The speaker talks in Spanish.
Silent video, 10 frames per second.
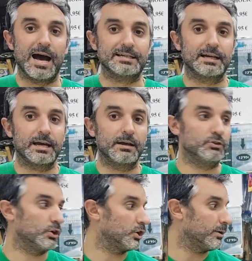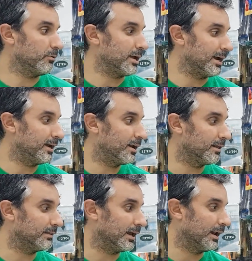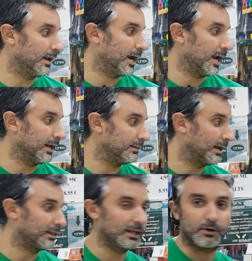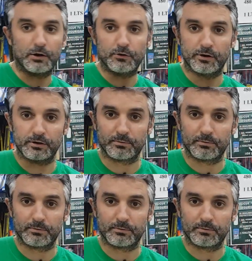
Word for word: Así que yo creo que voy a ir del tercero al uno, ¿no?